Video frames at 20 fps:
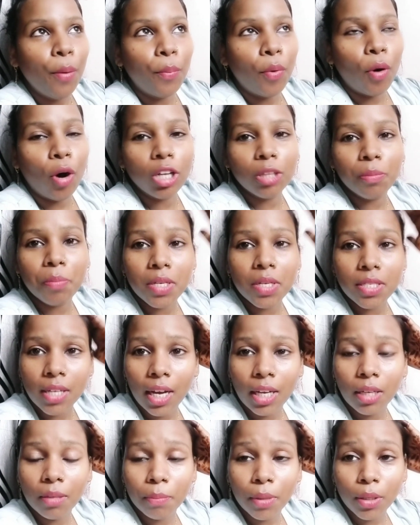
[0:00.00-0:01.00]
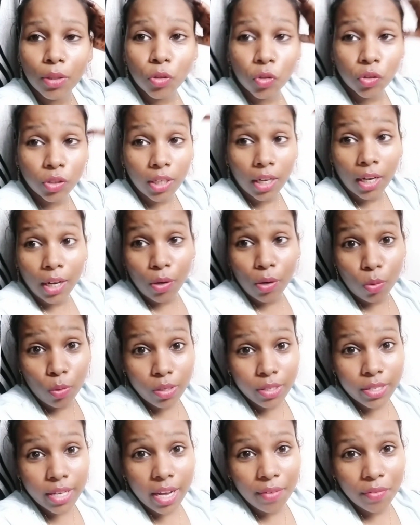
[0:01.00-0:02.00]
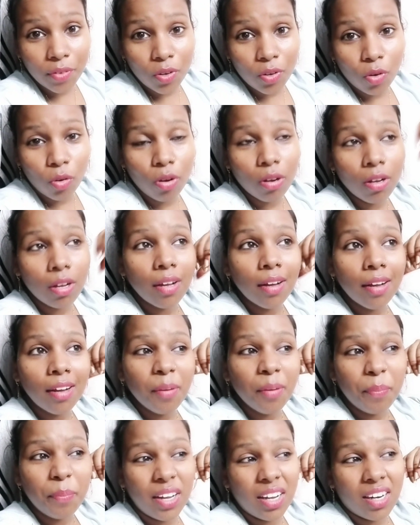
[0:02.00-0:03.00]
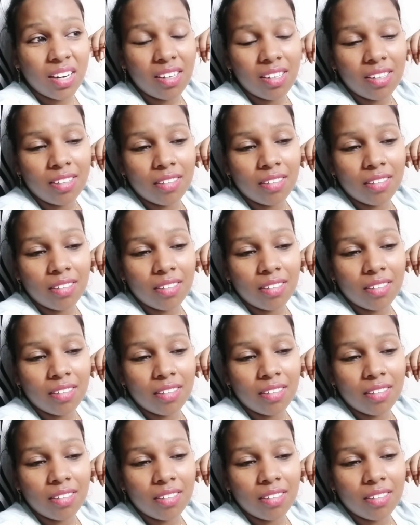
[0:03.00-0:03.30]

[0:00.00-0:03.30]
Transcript: बहुत मज़ा आई मन तो था रुक जाए वो लोग पर